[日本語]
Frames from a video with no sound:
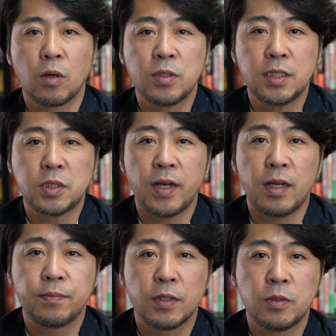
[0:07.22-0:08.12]
こんにち
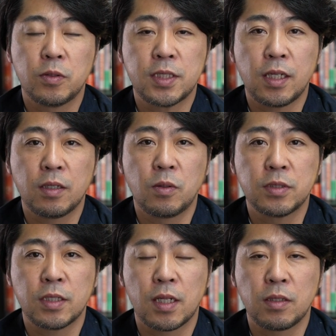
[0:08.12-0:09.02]
は。不動産
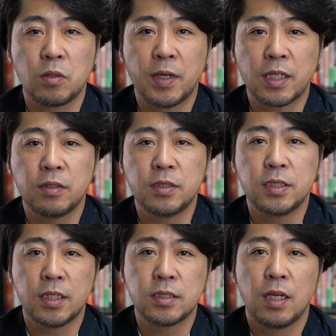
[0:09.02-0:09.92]
テックコンサルタントの牧
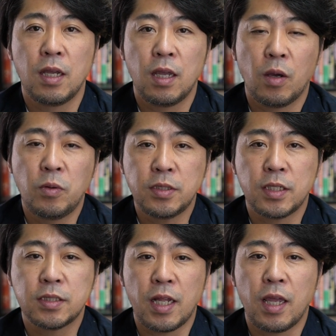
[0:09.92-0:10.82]
口です。えー、本日
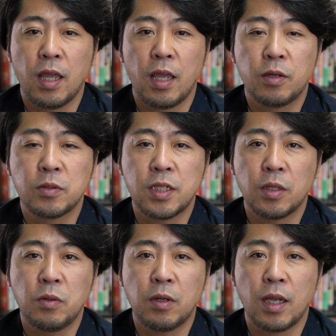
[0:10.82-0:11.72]
はですね、えー、不動
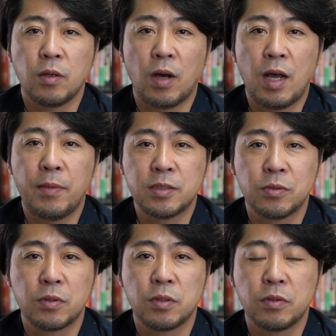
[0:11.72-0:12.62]
産業界の
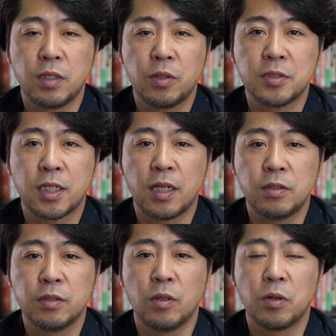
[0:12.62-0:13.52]
Amazon というふうに評され
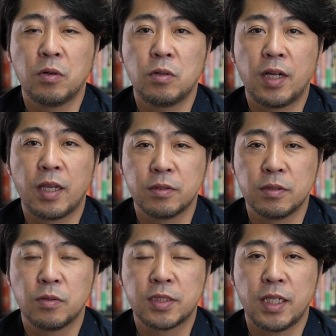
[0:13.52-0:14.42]
る
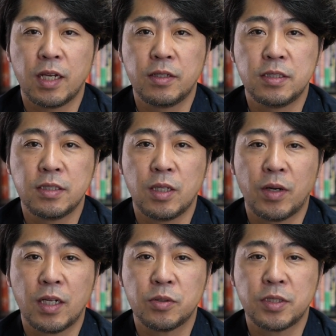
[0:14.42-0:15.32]
オヨライフの戦略についてお
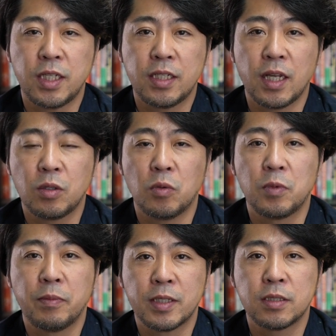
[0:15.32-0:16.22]
話をしていきたいと
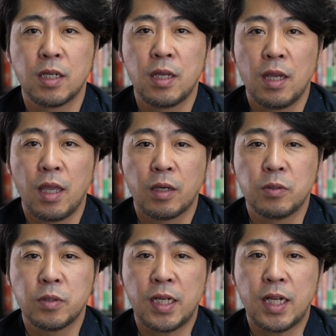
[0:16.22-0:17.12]
思います。えー、
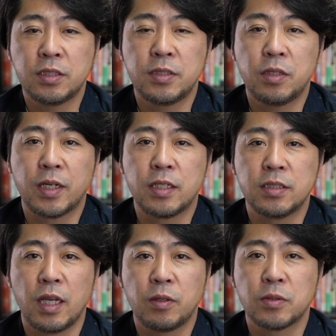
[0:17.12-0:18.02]
黒船来週だとかで
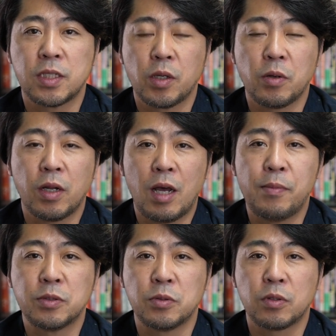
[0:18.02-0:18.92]
すね、不動産業界の
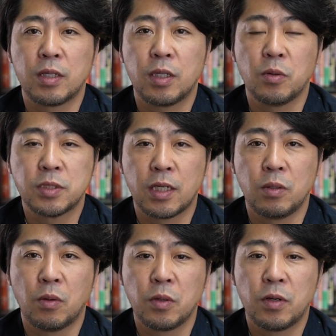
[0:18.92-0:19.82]
Amazon とかって評され
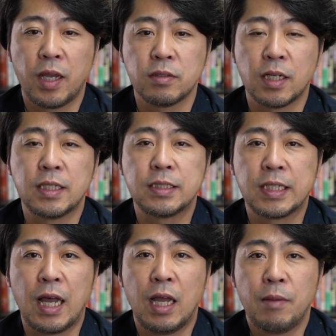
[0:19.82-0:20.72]
るオヨライフなんです
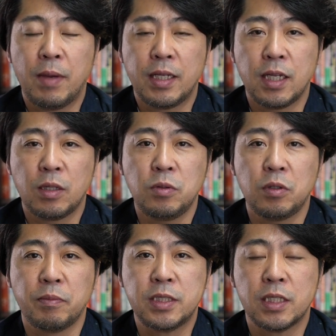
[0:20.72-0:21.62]
が、まあ、一体どう
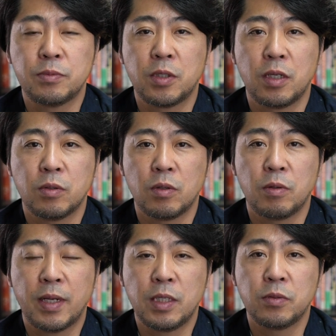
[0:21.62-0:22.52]
いうビジネスモデル
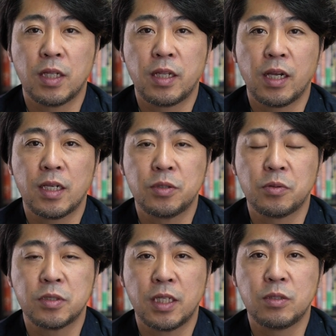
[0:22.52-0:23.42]
を、まあ、日本で展開しよ
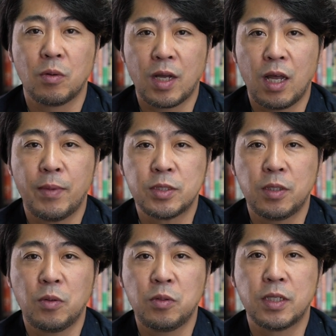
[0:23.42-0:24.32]
うとしているのか、まあ、そう
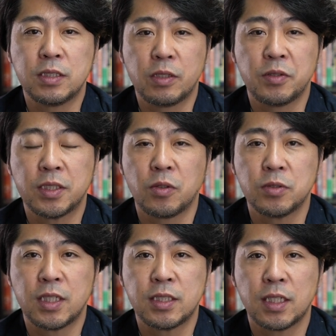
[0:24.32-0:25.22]
いったことをですね、詳しくお
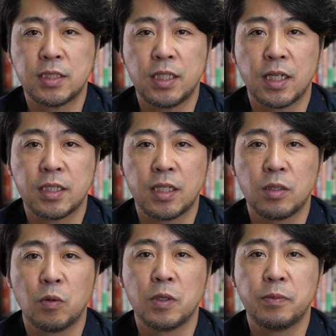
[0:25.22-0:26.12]
伝えさせていただきた
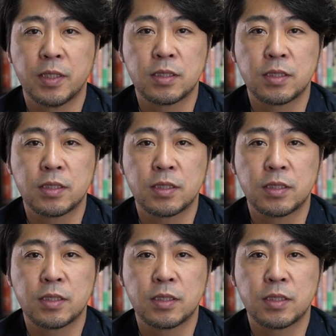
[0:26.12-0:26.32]
いと思いま